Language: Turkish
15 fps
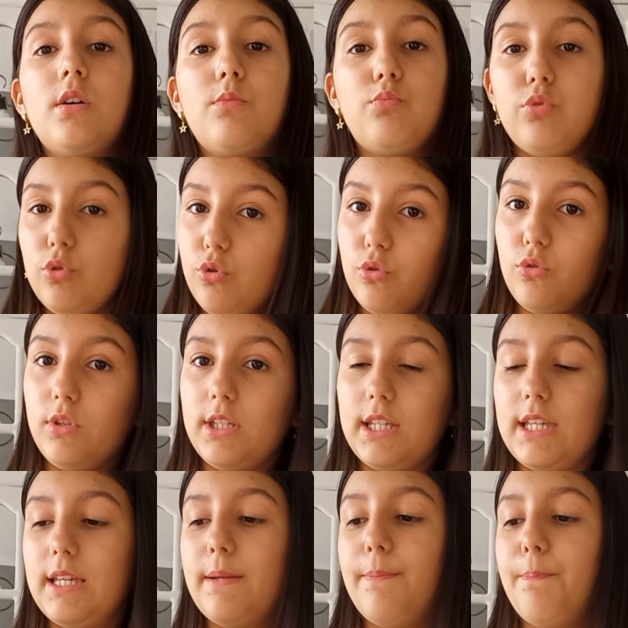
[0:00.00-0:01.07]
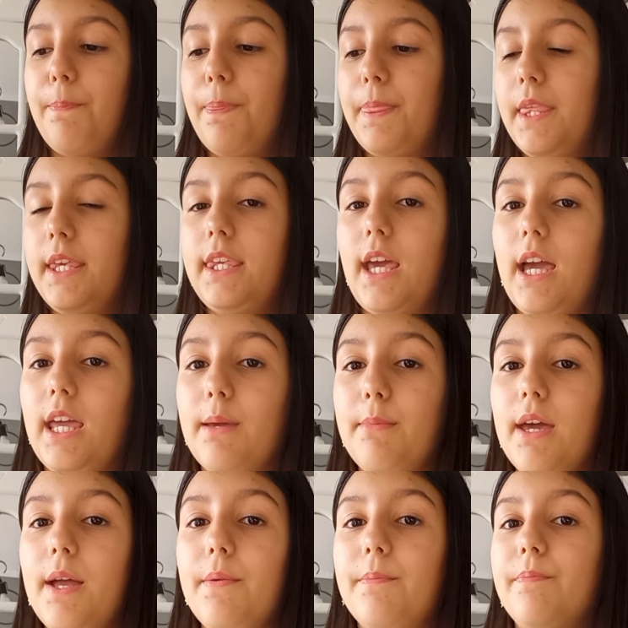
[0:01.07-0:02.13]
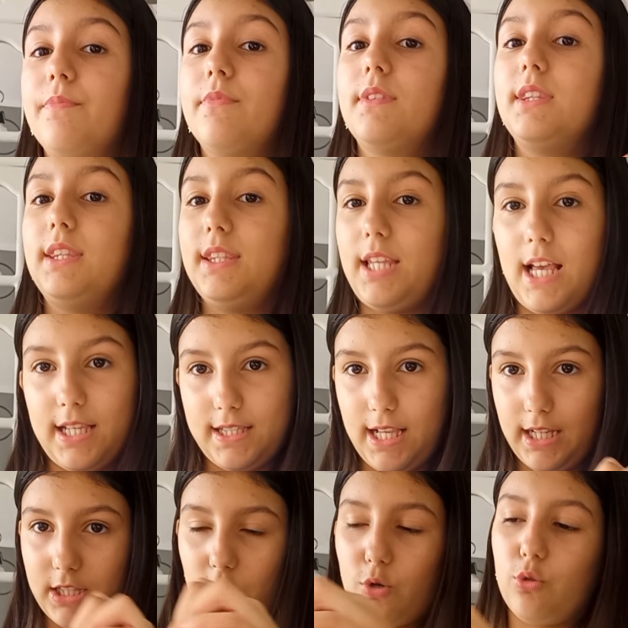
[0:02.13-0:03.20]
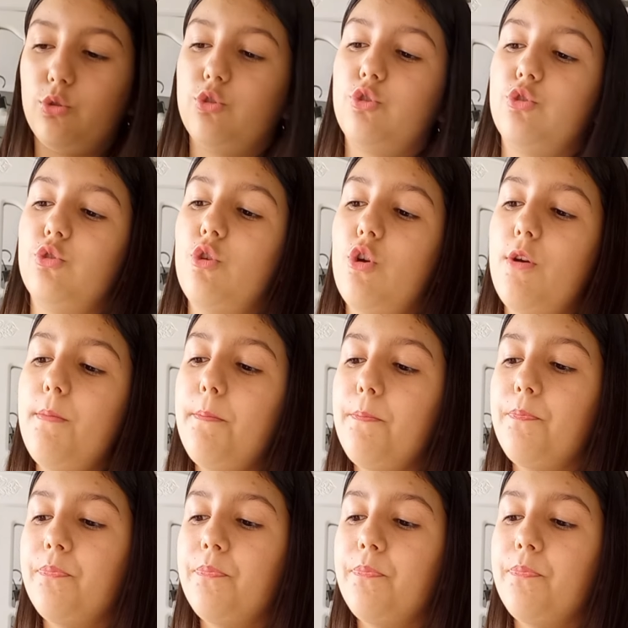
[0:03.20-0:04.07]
bugün e, hikayeme taslaklar oluşturuyorum.